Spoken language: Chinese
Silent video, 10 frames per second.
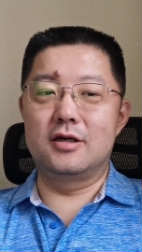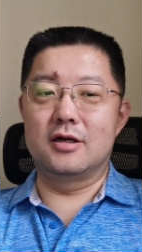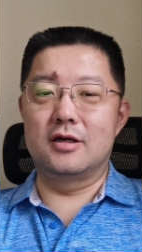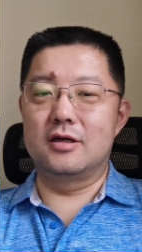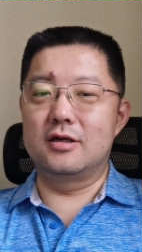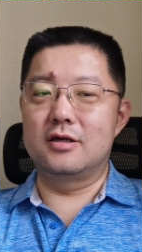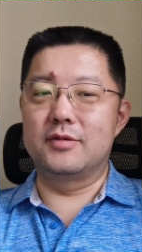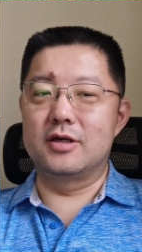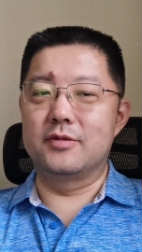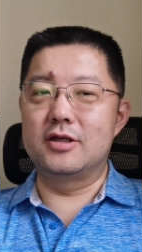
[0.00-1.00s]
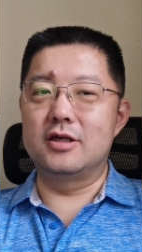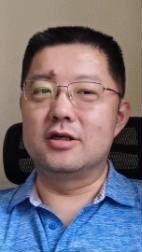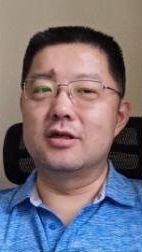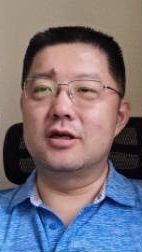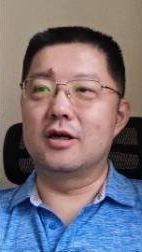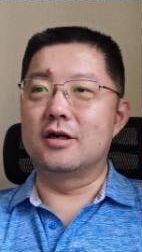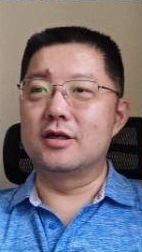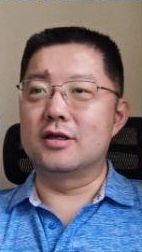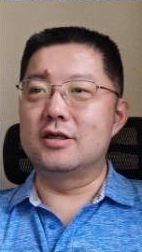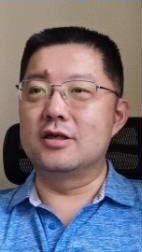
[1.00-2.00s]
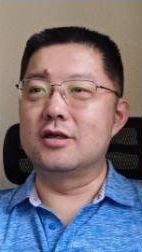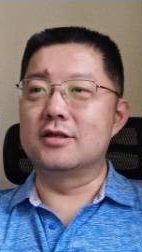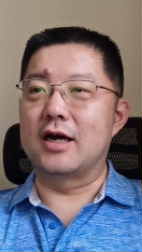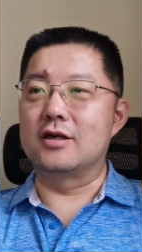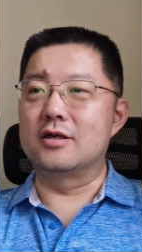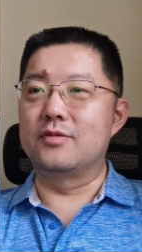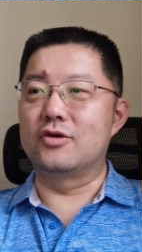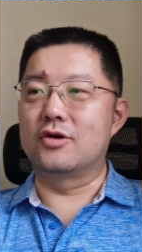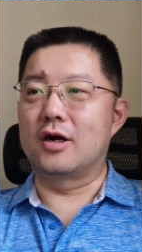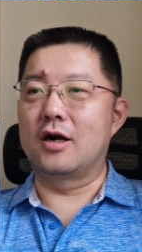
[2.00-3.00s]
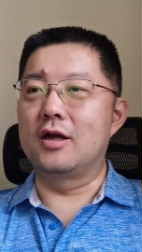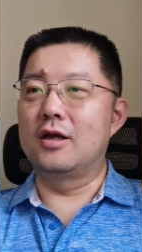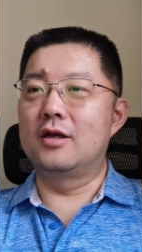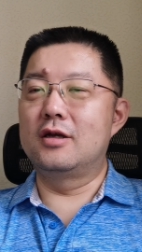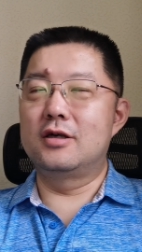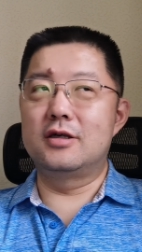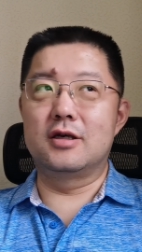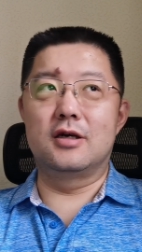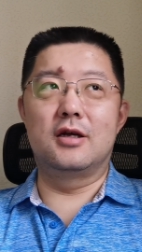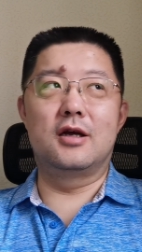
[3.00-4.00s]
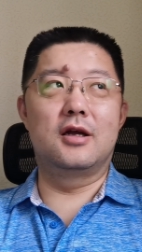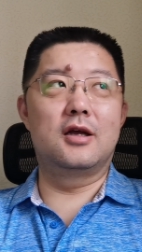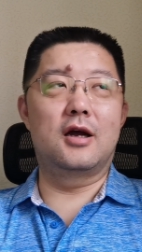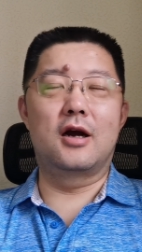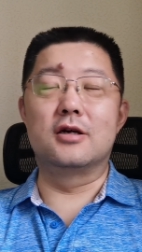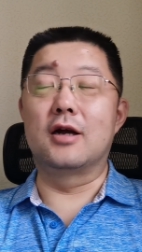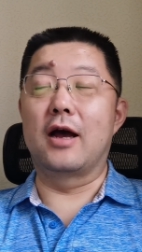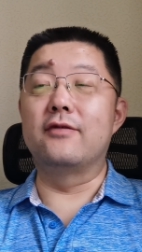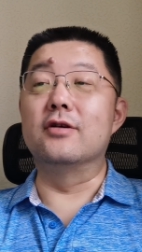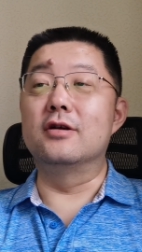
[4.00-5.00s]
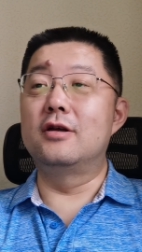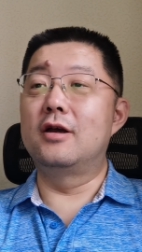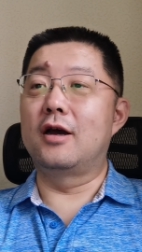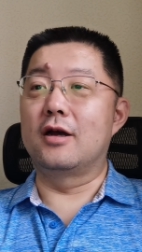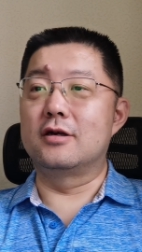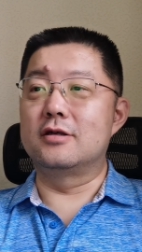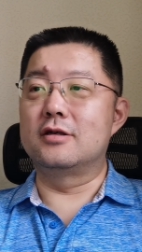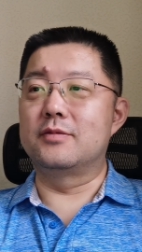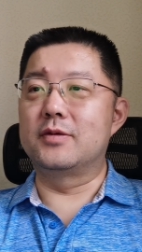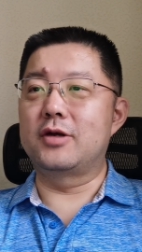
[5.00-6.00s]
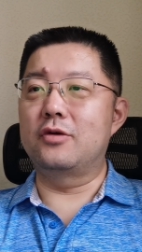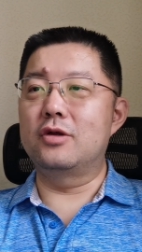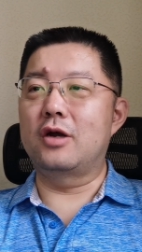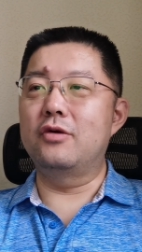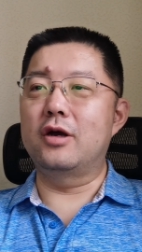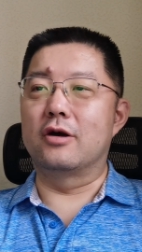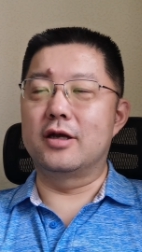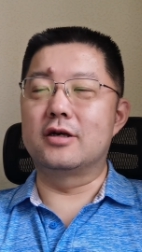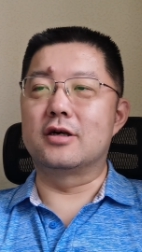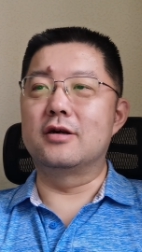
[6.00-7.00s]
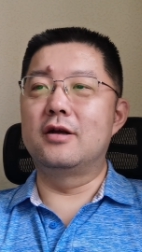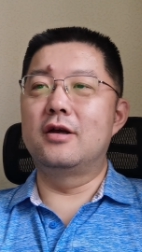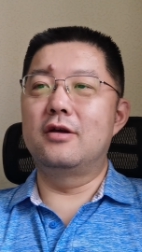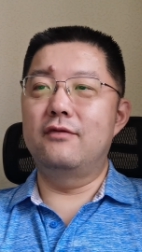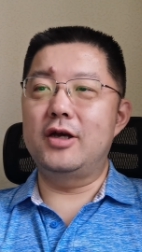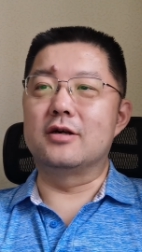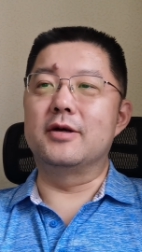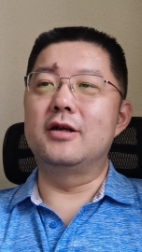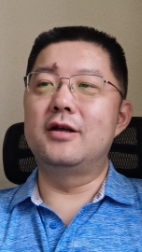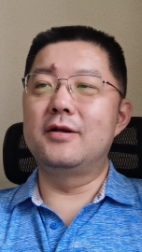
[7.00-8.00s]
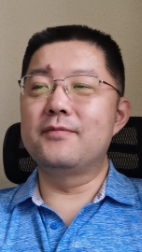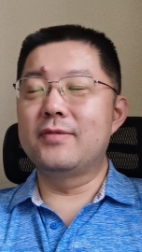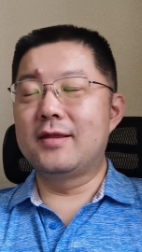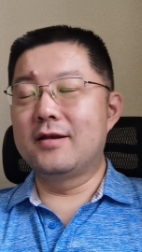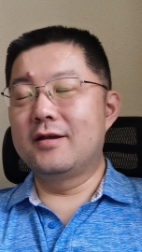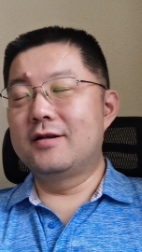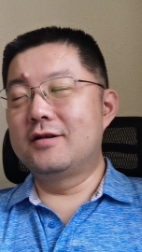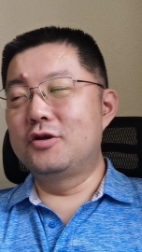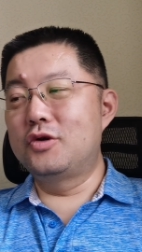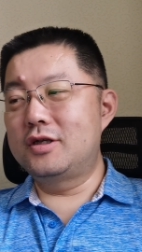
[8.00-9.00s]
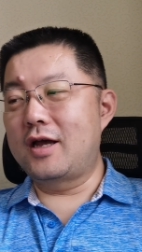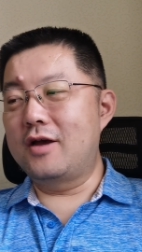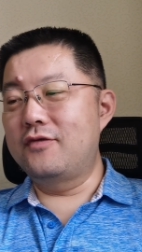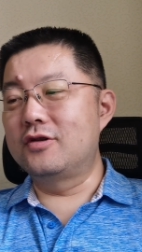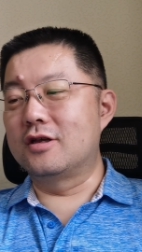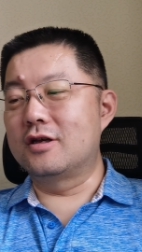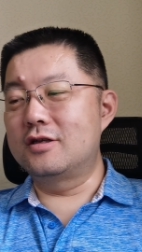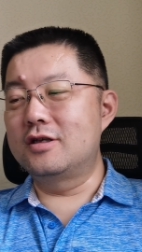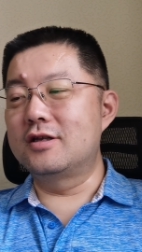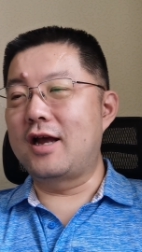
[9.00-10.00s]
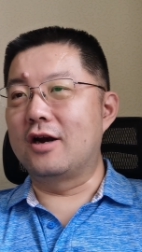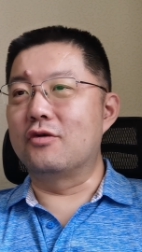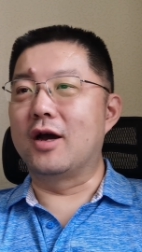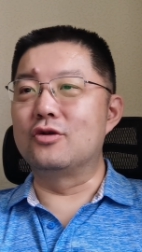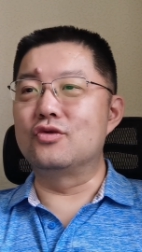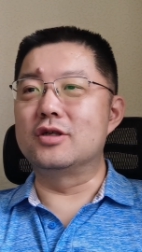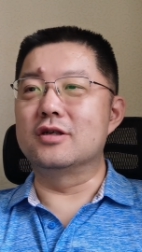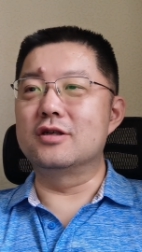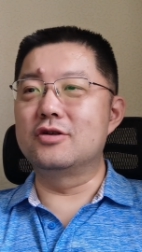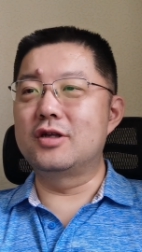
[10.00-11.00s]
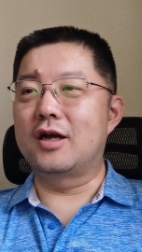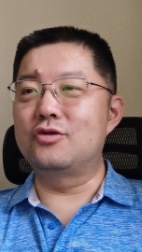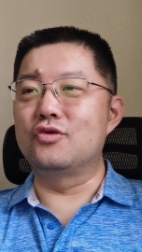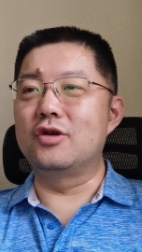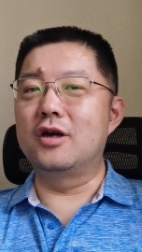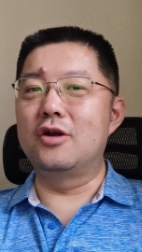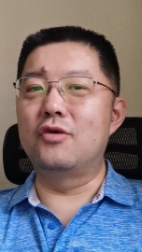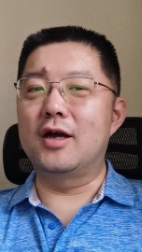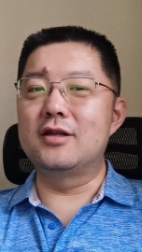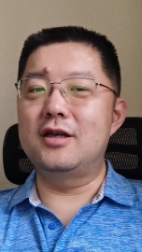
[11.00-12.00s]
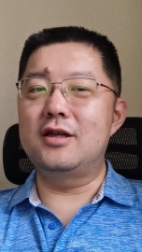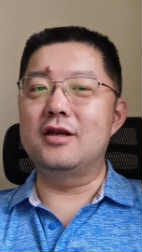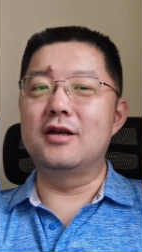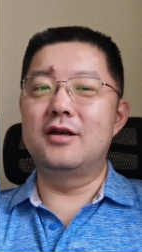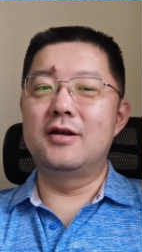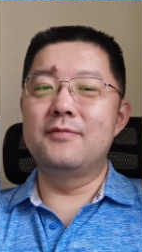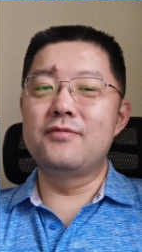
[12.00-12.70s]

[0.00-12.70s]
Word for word: 这个什么什么汽车，然后这个汽车价值比如说这个二十个 iPhone 还是什么什么，他会他会搞这些事儿，为什么？因为 iPhone 呢，它自带流量属性，所以它属于一个流量低地。